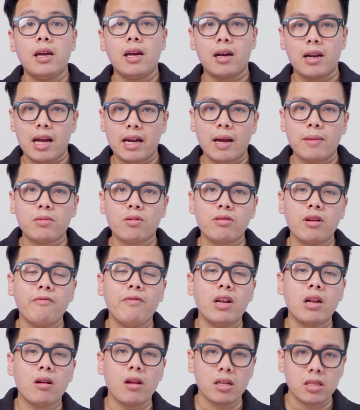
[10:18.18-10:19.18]
hẹn gặp lại anh em trong
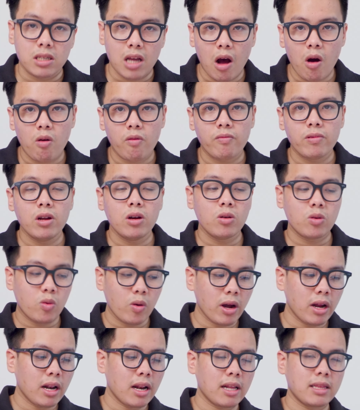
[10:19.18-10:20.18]
những video lần sau đừng
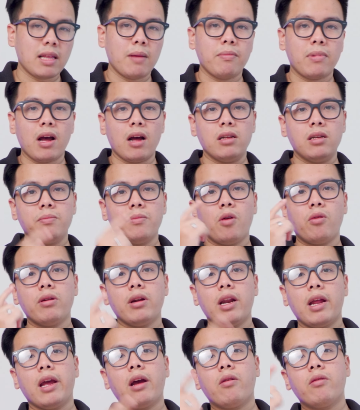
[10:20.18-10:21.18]
quên là tham khảo những mẫu
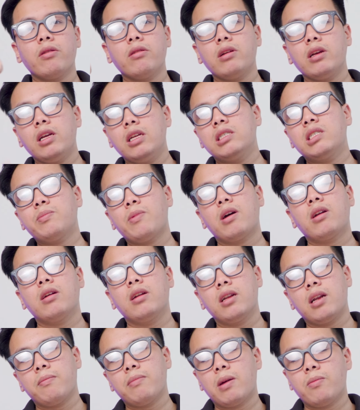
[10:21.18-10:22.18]
Dell Inspiron
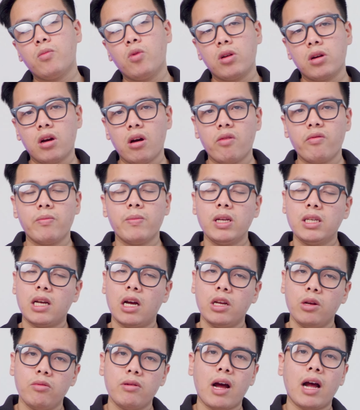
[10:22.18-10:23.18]
5510 với mức
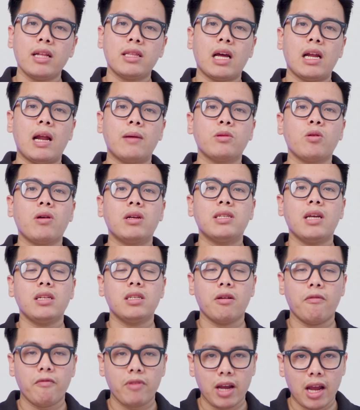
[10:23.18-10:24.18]
giá ưu đãi tại laptop
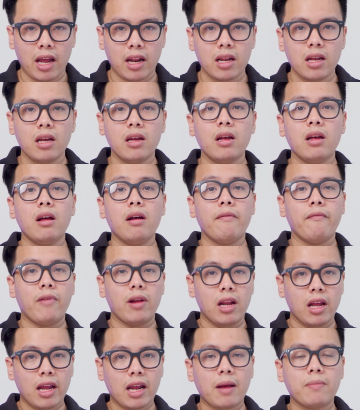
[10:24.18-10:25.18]
vn
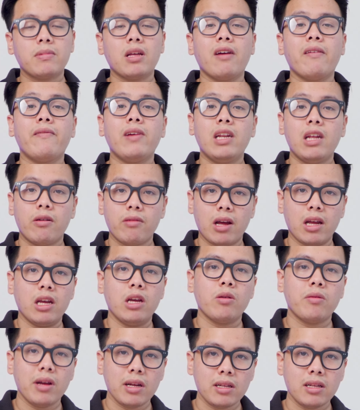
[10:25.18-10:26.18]
và nếu anh em thấy video này
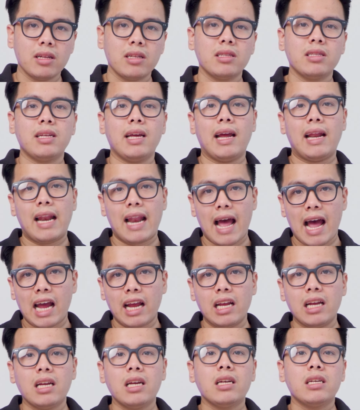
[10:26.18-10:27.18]
hữu ích thì hãy
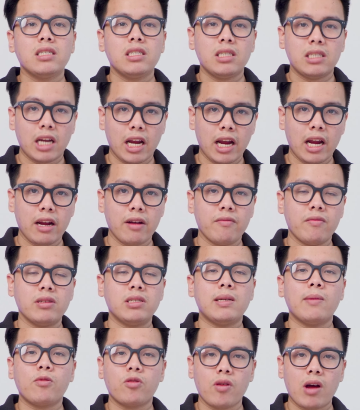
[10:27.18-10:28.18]
like share
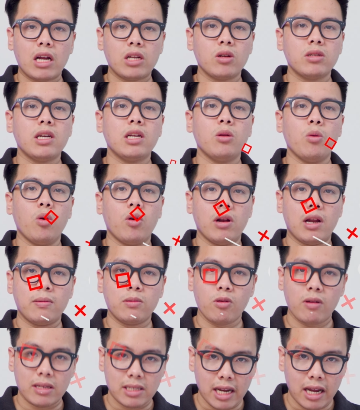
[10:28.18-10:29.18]
và subscribe cho channel của
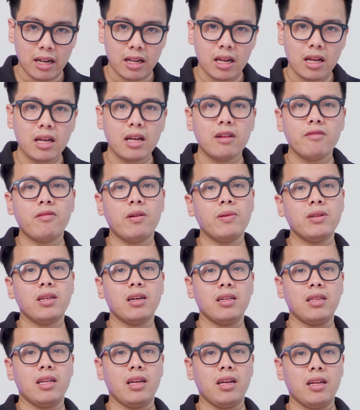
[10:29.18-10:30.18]
Laptop z và bây
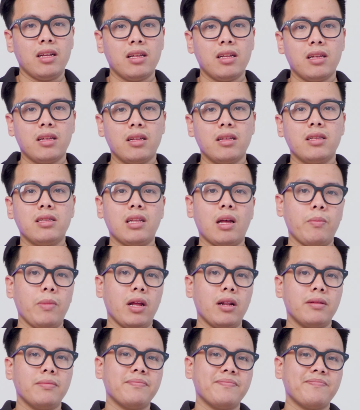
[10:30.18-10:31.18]
giờ thì tạm
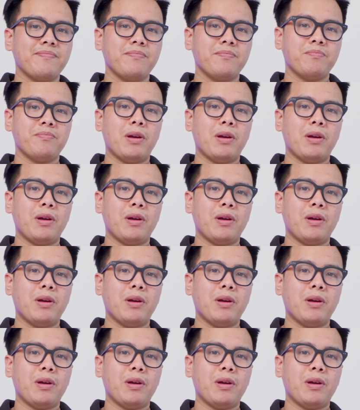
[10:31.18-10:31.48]
biệt